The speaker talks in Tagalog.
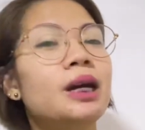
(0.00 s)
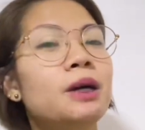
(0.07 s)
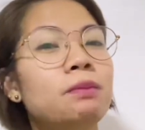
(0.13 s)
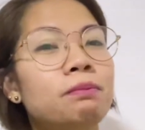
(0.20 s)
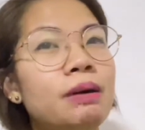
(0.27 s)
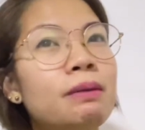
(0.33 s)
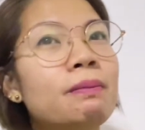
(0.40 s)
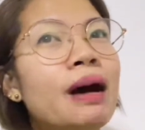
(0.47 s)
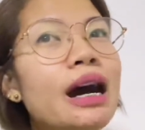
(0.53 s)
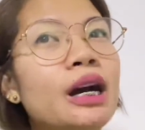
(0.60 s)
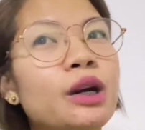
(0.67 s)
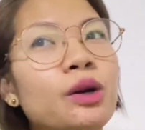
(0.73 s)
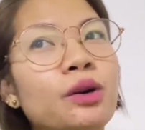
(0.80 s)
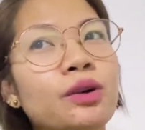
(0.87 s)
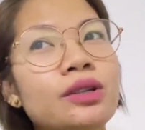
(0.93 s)

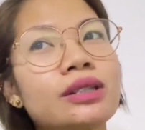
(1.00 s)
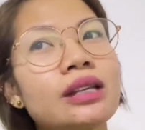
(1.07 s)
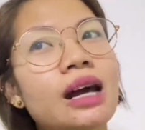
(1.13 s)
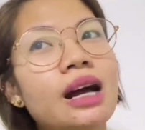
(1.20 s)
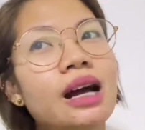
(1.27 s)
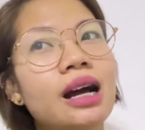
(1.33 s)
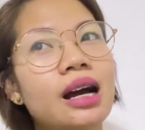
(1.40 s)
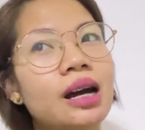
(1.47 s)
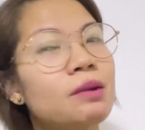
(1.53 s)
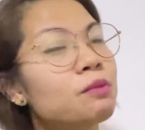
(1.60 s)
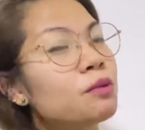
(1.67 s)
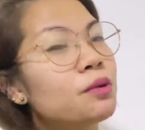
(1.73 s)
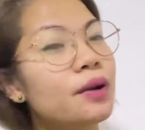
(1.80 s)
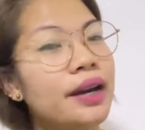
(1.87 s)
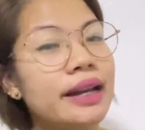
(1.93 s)
pabago sa
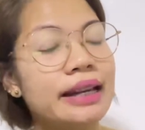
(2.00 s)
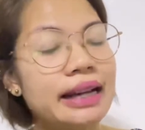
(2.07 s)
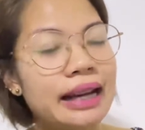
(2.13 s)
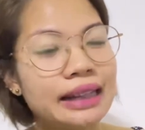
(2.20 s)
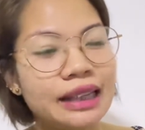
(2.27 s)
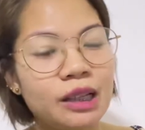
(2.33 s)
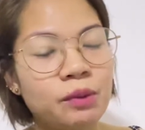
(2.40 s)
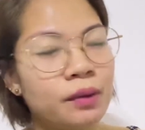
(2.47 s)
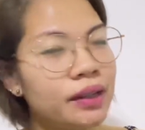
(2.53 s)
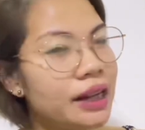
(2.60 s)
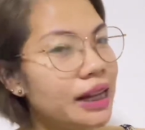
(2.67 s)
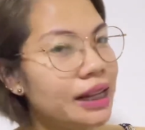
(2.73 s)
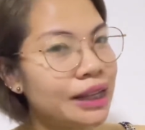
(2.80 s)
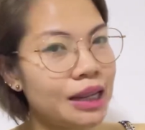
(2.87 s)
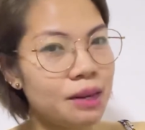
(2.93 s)
buhay natin.
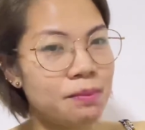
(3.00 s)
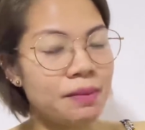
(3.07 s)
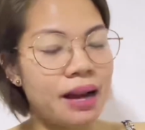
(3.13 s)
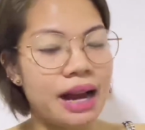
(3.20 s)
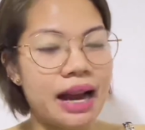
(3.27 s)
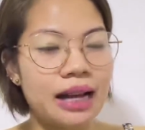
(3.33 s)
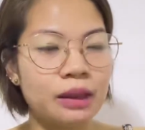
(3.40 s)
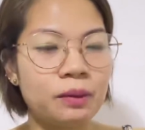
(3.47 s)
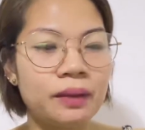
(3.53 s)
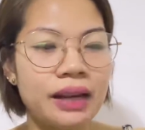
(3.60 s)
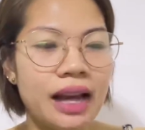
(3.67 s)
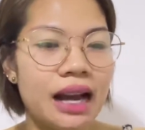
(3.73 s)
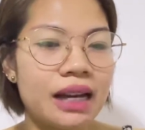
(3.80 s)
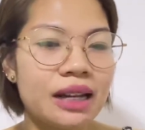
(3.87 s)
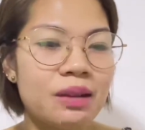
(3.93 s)
Wala nang iba at
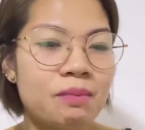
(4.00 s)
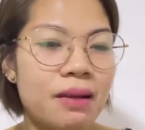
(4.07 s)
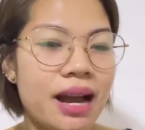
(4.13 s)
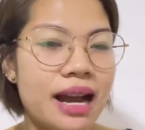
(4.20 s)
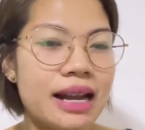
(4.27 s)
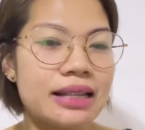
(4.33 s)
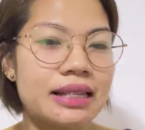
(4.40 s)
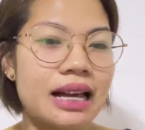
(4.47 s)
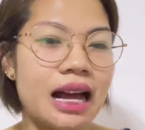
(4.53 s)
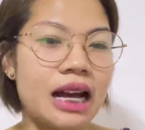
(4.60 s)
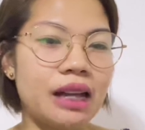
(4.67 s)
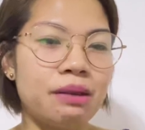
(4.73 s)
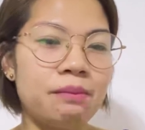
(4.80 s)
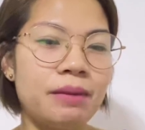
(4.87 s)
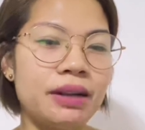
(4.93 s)
wala ka rin
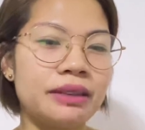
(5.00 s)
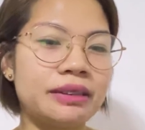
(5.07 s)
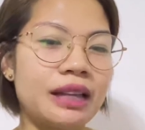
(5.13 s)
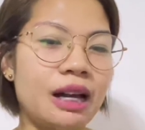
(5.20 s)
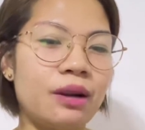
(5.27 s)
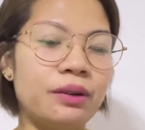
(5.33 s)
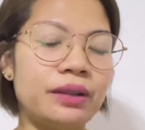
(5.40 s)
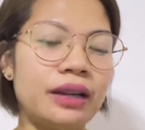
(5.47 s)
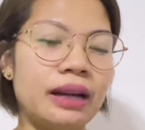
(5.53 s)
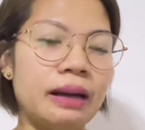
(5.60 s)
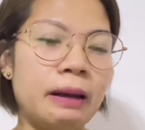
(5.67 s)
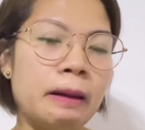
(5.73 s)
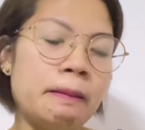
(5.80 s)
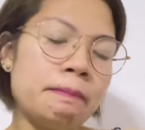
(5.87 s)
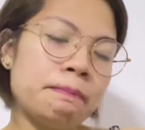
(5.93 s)
maasahang ibang tao
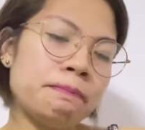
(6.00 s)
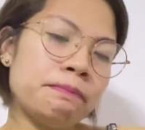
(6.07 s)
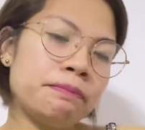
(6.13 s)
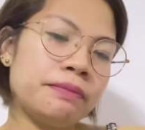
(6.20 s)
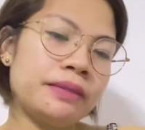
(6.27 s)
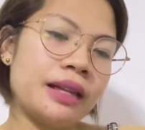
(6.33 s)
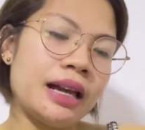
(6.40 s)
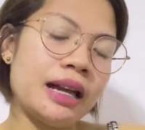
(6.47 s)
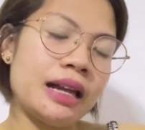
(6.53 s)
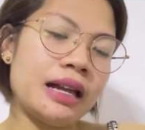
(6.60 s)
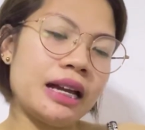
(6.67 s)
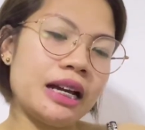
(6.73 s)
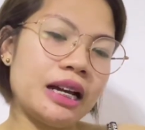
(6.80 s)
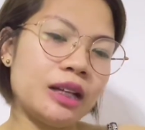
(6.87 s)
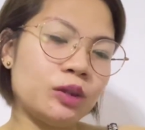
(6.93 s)
na na
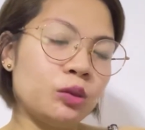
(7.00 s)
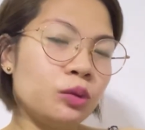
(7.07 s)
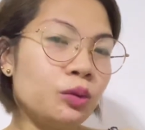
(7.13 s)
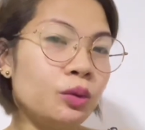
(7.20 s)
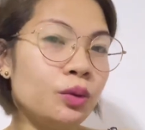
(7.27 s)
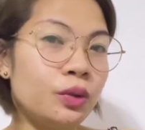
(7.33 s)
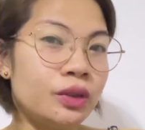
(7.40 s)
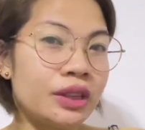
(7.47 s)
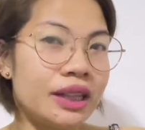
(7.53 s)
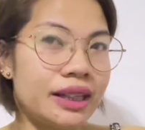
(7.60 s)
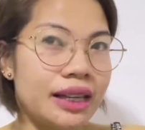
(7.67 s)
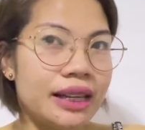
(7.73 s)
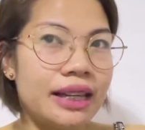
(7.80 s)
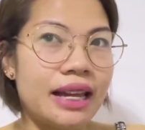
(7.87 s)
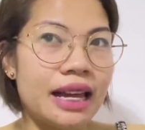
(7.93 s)
tutulong sa
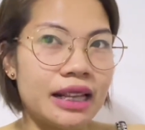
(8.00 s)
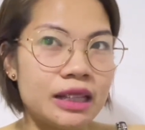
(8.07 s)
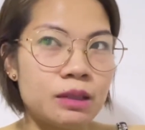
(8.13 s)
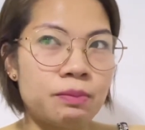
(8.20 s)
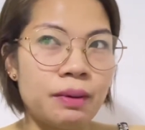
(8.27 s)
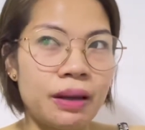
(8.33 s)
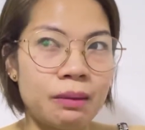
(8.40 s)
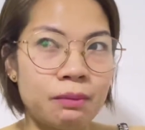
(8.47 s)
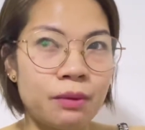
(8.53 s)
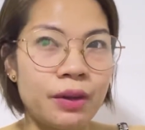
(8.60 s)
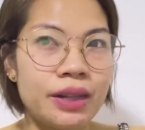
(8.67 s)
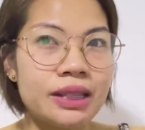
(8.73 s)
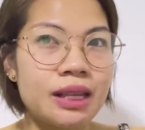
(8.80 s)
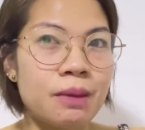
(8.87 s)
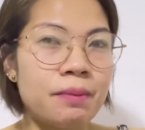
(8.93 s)
na ina-expect mo.
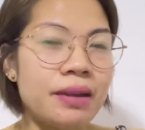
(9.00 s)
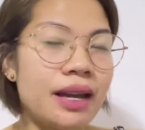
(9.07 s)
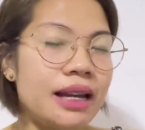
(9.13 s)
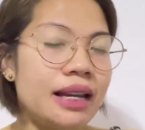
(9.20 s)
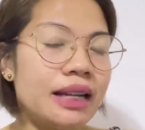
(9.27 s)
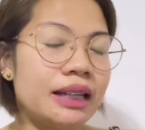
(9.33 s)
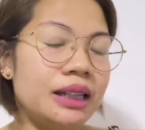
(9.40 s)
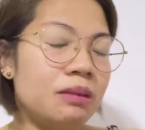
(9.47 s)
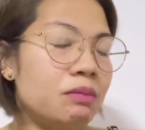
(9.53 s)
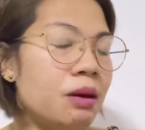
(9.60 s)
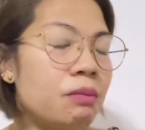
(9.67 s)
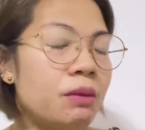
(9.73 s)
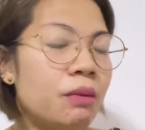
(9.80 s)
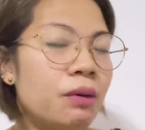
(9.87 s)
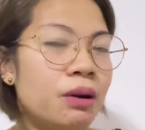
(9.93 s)
Ay sabi nga lagi ni
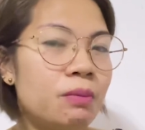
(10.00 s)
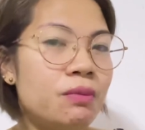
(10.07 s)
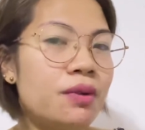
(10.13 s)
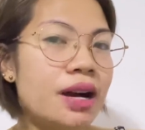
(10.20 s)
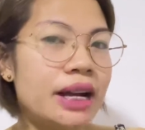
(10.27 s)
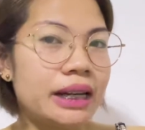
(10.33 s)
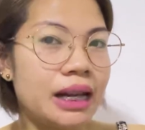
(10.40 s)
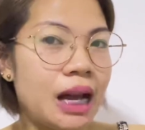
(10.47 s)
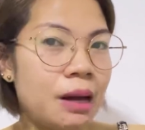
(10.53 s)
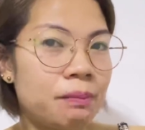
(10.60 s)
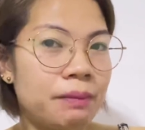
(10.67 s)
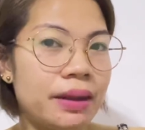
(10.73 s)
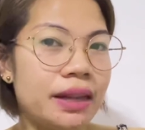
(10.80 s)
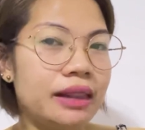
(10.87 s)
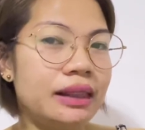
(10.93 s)
mama, wag mo
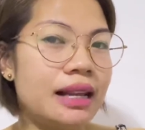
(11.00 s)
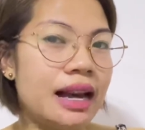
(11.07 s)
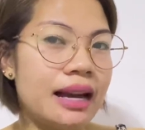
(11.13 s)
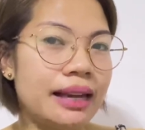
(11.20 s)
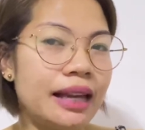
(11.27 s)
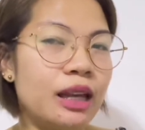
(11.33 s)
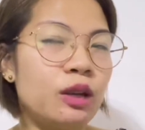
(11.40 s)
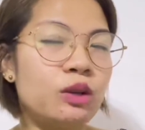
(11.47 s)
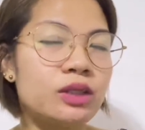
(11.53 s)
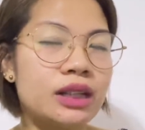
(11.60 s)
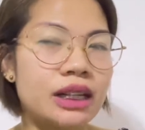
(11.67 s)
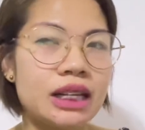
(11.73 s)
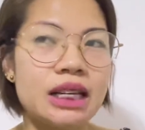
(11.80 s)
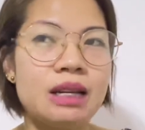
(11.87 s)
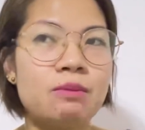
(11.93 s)
hanapin lagi yung
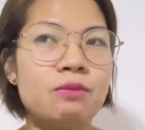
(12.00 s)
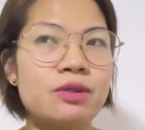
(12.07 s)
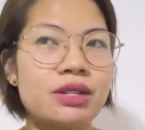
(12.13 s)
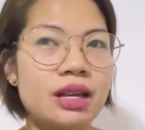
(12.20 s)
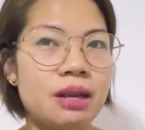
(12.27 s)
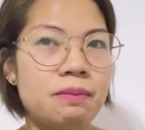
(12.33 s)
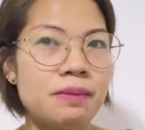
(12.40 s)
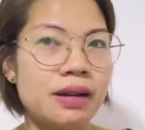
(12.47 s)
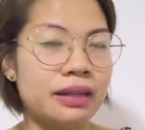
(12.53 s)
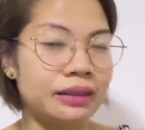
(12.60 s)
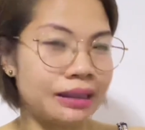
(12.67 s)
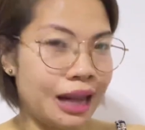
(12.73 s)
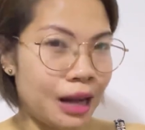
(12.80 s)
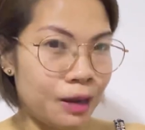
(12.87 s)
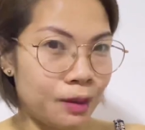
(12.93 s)
sarili mo sa ibang
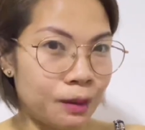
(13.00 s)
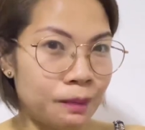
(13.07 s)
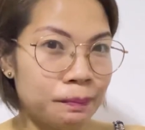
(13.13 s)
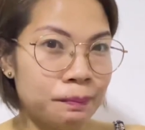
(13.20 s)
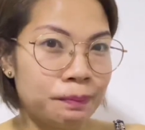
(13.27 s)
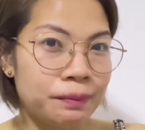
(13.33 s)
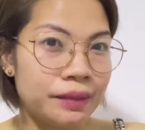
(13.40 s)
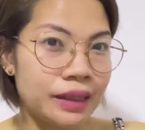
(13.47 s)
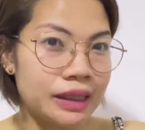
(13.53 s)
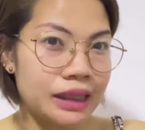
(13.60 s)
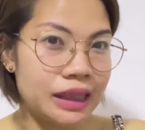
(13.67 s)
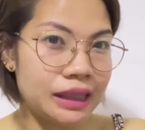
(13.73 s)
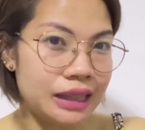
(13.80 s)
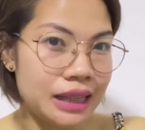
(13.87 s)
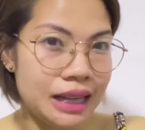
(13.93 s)
tao.
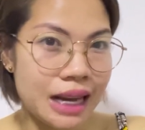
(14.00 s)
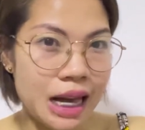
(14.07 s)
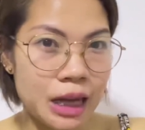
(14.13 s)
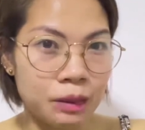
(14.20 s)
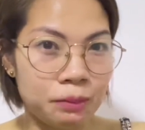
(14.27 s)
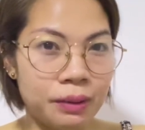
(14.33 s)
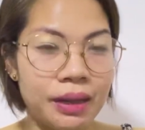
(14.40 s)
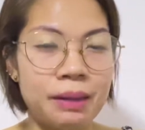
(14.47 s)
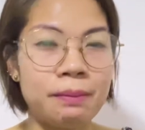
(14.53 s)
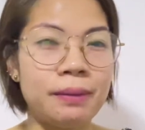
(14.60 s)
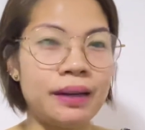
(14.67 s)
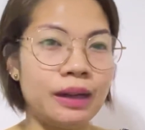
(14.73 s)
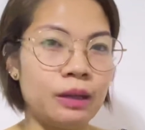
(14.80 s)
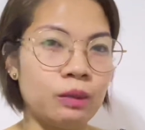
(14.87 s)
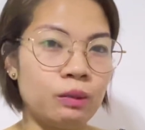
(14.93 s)
Kasi hindi lahat
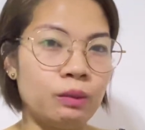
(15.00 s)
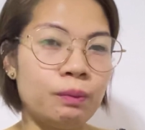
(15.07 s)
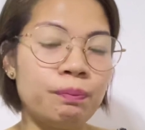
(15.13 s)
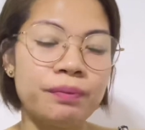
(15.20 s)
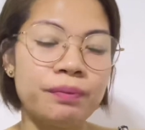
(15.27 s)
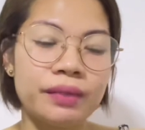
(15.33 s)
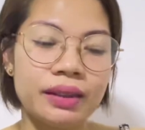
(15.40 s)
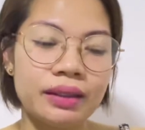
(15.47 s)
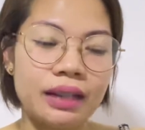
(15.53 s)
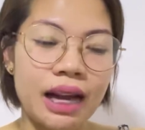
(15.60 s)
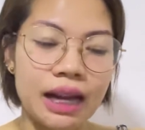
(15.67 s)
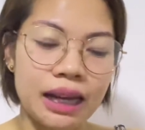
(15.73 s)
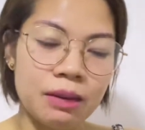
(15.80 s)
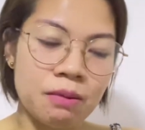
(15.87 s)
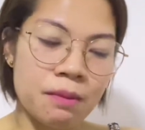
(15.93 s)
pare-pareho.
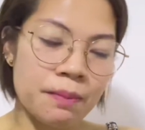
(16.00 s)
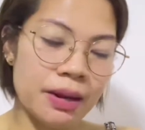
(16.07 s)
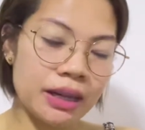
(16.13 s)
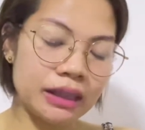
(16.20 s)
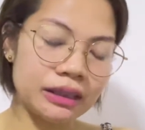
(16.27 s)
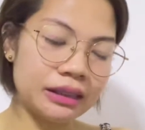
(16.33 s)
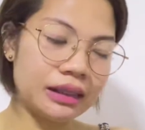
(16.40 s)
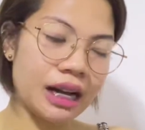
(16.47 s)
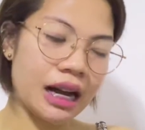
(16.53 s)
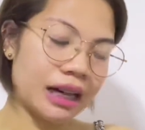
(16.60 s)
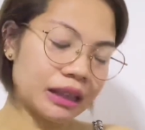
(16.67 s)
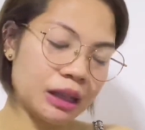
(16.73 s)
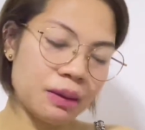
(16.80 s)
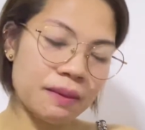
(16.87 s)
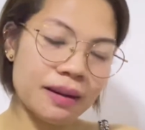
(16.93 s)
Tanging
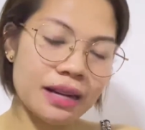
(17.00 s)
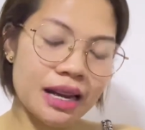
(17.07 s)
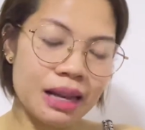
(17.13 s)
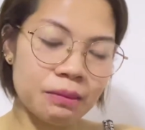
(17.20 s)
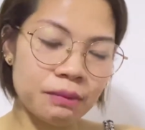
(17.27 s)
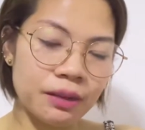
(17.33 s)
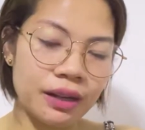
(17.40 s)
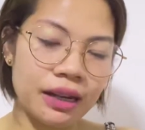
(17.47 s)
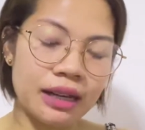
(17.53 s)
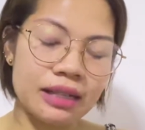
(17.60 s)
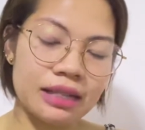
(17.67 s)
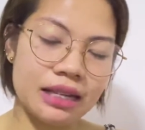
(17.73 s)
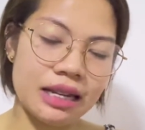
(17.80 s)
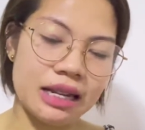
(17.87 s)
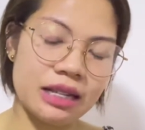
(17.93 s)
mapagkakatiwalaan mo lang
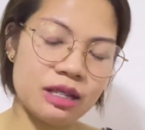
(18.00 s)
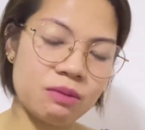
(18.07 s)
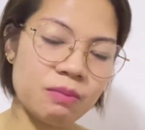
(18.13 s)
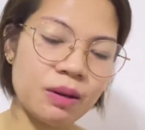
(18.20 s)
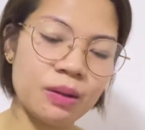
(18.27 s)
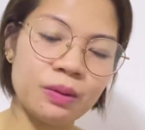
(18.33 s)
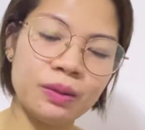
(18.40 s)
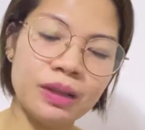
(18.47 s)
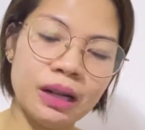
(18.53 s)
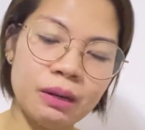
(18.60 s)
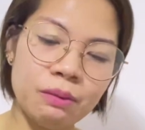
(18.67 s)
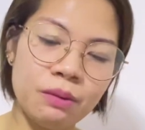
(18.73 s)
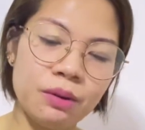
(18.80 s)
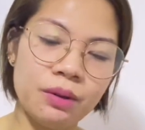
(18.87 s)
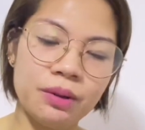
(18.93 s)
kasi is
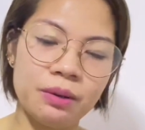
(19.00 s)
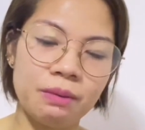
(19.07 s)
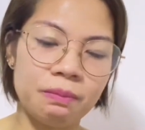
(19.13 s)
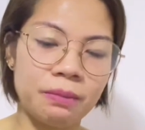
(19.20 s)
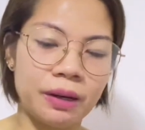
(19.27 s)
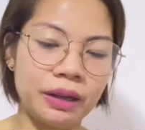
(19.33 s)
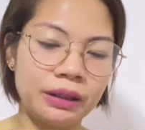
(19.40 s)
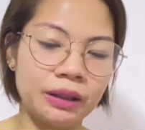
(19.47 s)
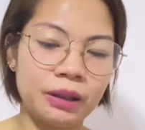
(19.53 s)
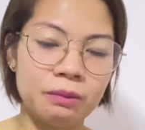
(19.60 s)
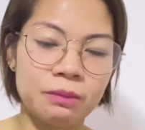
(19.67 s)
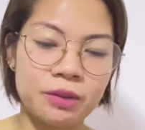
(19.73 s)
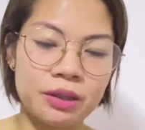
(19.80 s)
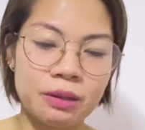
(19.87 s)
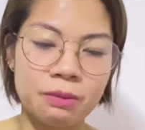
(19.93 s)
magulang mo, yung partner
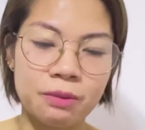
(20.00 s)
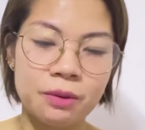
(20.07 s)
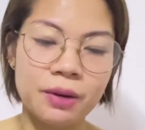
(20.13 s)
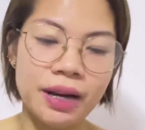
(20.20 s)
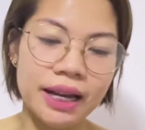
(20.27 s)
mo sa buhay,